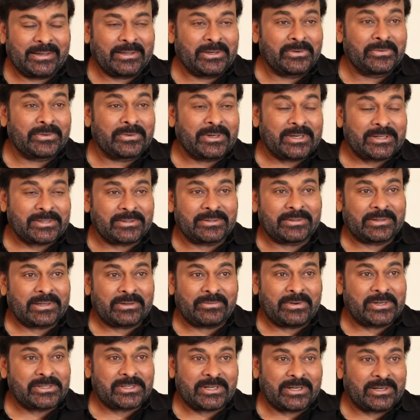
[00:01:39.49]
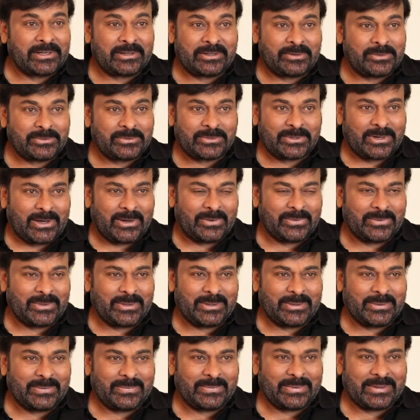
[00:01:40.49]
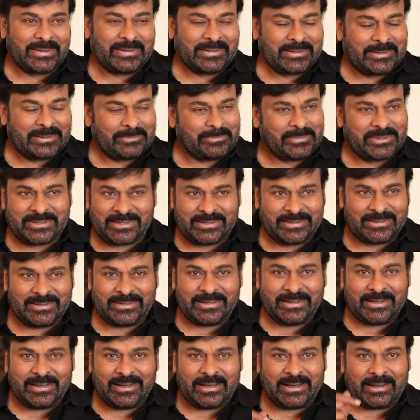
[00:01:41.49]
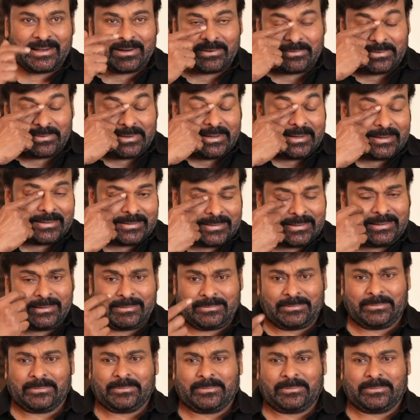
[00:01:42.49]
ఇన్విటేషన్ ఇన్వైట్ చేయడం అవసరం రావద్దు అని చెప్పేసి అన్నాను ఇది